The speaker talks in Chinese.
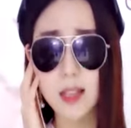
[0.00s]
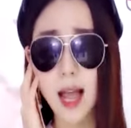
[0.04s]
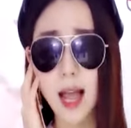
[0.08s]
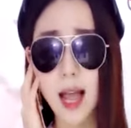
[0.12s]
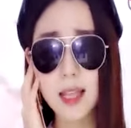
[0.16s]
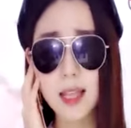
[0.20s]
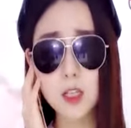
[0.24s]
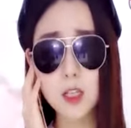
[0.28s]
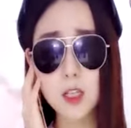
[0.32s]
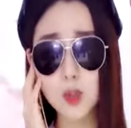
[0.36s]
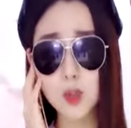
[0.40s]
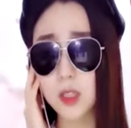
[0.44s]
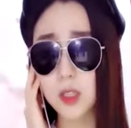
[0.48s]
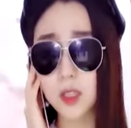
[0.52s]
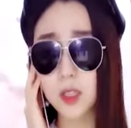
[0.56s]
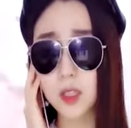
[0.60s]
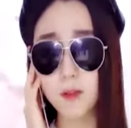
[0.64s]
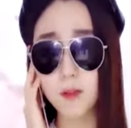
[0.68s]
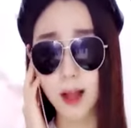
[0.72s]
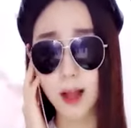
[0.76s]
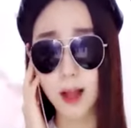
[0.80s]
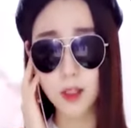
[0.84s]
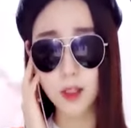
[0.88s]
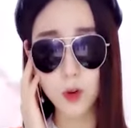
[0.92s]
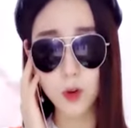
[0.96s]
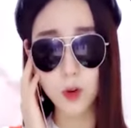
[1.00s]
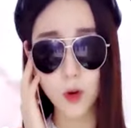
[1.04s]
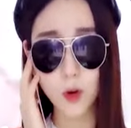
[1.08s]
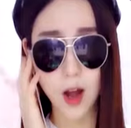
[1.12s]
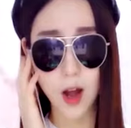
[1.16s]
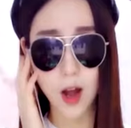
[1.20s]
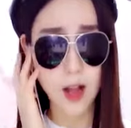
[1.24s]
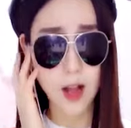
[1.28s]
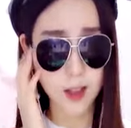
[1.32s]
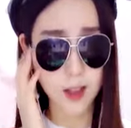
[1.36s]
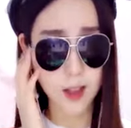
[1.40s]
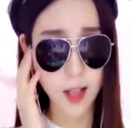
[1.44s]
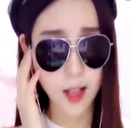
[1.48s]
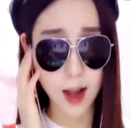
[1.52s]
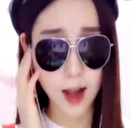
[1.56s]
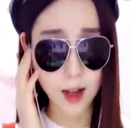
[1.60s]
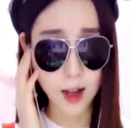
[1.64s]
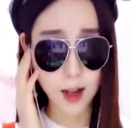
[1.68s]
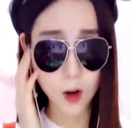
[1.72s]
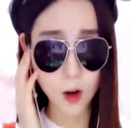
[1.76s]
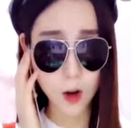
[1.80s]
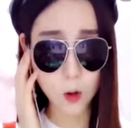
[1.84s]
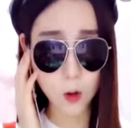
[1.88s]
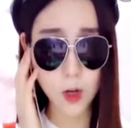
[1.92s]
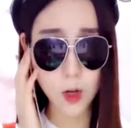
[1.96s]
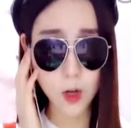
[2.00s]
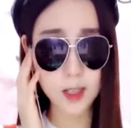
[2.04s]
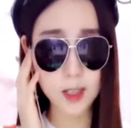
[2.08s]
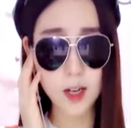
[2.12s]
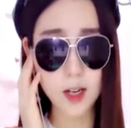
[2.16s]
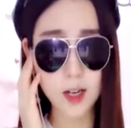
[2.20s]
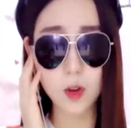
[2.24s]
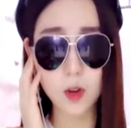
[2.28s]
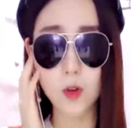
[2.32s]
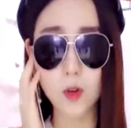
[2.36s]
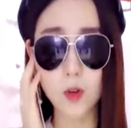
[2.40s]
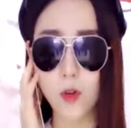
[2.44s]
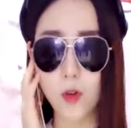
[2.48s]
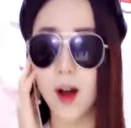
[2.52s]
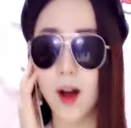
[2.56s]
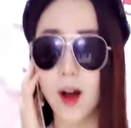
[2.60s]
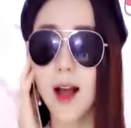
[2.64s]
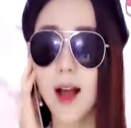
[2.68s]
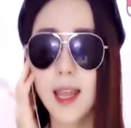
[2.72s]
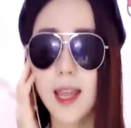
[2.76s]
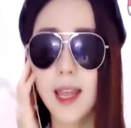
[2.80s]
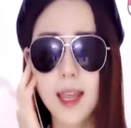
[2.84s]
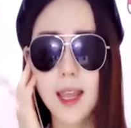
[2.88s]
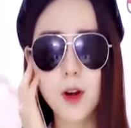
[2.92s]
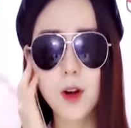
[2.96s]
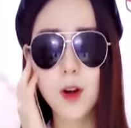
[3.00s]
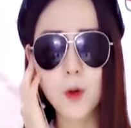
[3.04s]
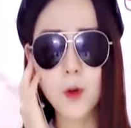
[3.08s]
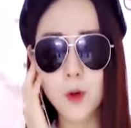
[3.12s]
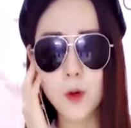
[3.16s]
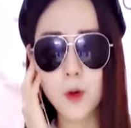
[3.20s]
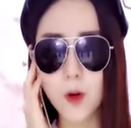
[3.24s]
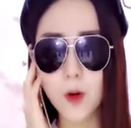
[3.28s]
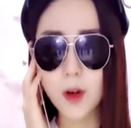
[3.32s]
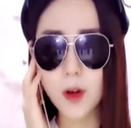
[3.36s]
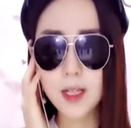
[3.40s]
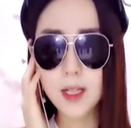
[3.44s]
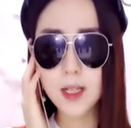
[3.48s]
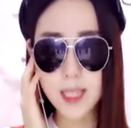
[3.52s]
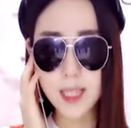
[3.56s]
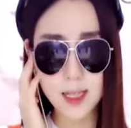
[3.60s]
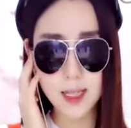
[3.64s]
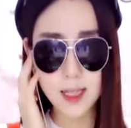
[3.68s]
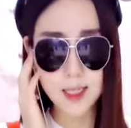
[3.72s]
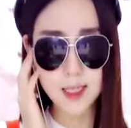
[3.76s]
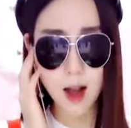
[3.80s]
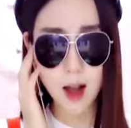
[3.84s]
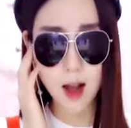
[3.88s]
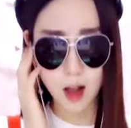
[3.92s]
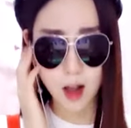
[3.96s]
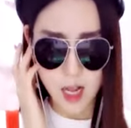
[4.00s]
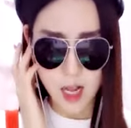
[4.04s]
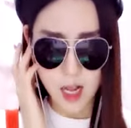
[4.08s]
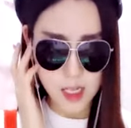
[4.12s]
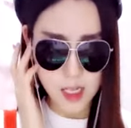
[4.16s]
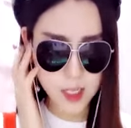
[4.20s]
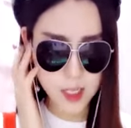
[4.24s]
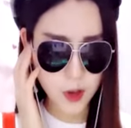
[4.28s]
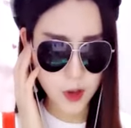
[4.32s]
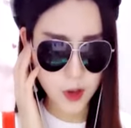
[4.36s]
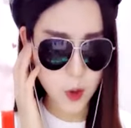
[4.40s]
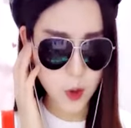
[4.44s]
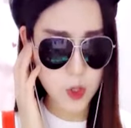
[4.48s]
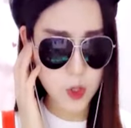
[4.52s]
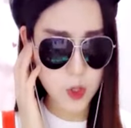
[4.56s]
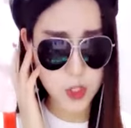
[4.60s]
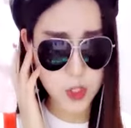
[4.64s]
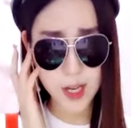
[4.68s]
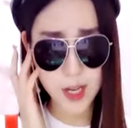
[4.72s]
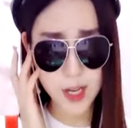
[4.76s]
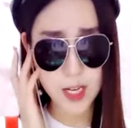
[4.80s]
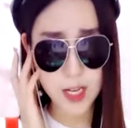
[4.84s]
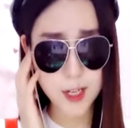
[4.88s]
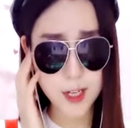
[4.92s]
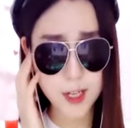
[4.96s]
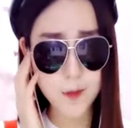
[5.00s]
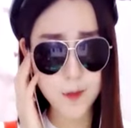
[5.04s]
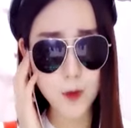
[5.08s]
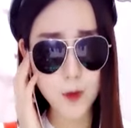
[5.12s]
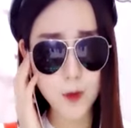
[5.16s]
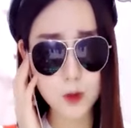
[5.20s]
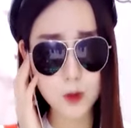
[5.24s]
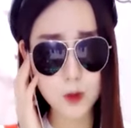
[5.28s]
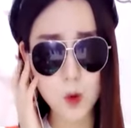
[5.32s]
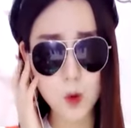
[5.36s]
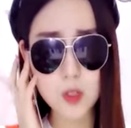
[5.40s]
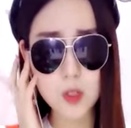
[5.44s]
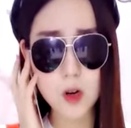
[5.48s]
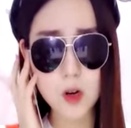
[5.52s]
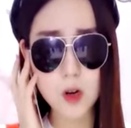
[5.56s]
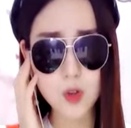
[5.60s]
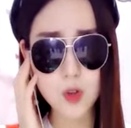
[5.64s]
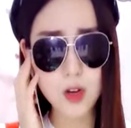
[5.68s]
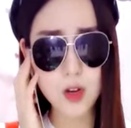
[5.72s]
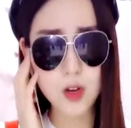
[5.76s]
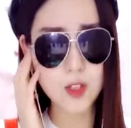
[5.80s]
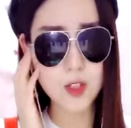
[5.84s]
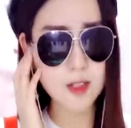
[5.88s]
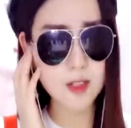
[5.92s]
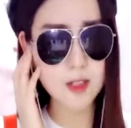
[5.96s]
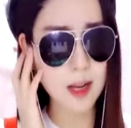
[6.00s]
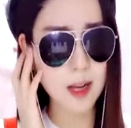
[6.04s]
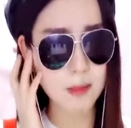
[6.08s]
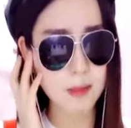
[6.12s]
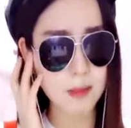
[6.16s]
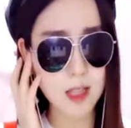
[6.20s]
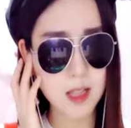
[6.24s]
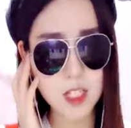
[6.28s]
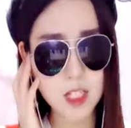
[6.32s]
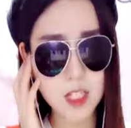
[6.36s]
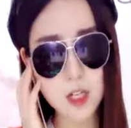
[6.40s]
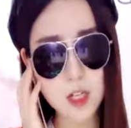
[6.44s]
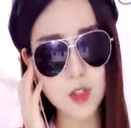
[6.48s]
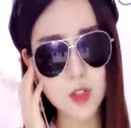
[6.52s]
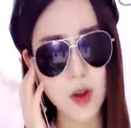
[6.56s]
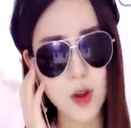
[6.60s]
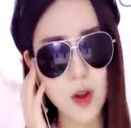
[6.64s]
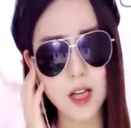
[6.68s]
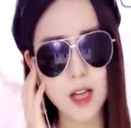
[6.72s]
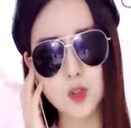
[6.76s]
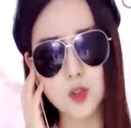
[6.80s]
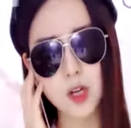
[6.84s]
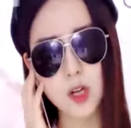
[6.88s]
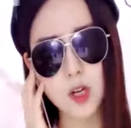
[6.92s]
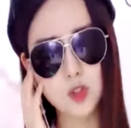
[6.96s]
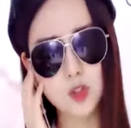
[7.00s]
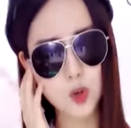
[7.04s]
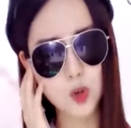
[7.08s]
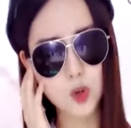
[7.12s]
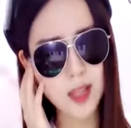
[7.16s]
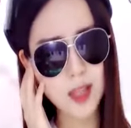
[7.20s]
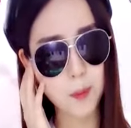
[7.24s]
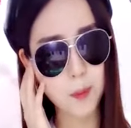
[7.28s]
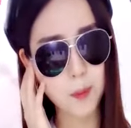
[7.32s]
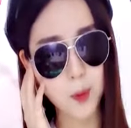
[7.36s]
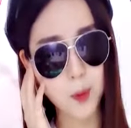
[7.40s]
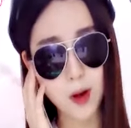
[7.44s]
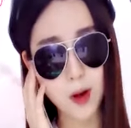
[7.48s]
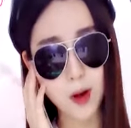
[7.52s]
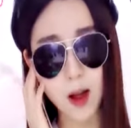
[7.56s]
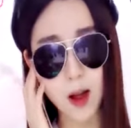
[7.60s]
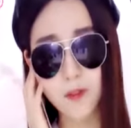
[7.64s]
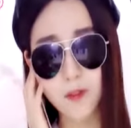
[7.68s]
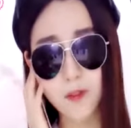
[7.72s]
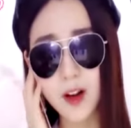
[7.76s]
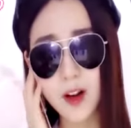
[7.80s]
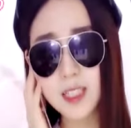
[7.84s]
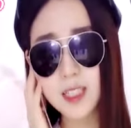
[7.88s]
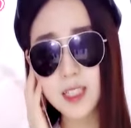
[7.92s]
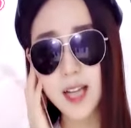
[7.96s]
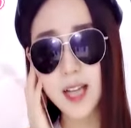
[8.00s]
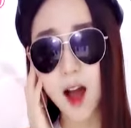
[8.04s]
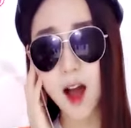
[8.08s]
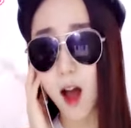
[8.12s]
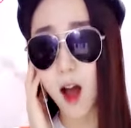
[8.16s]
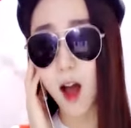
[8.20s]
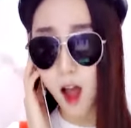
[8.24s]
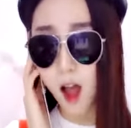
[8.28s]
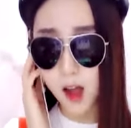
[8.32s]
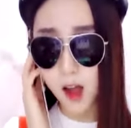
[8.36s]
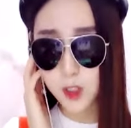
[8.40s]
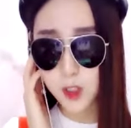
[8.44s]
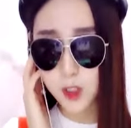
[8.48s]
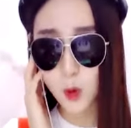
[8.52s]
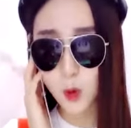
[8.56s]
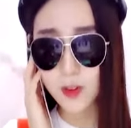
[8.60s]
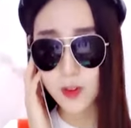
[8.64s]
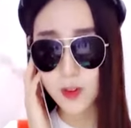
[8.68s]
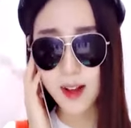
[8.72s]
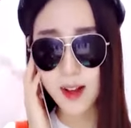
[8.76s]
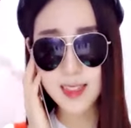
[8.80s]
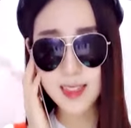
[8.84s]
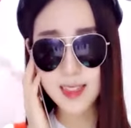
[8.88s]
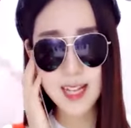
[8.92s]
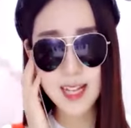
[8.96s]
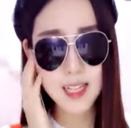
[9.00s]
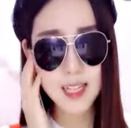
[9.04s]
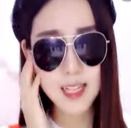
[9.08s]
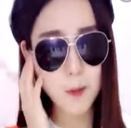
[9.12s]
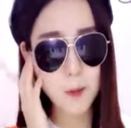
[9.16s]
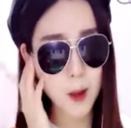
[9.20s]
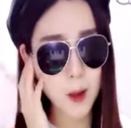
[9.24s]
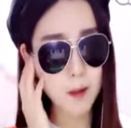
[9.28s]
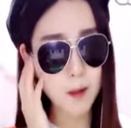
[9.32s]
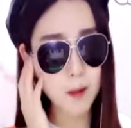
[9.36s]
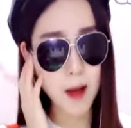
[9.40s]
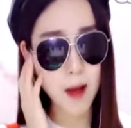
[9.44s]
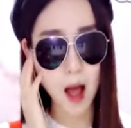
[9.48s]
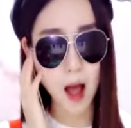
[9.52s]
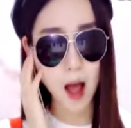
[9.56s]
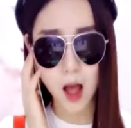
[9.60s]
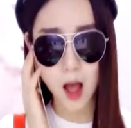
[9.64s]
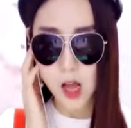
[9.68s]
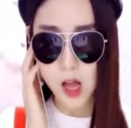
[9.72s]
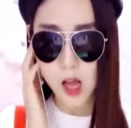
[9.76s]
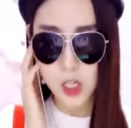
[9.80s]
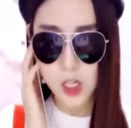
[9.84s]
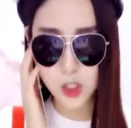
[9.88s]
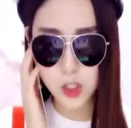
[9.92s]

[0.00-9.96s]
敢于选择玩路，哪还后退的路？一路过关斩将，将有时也身负重伤，双手染满了鲜血，却阻挡不了方向。从他单枪匹马。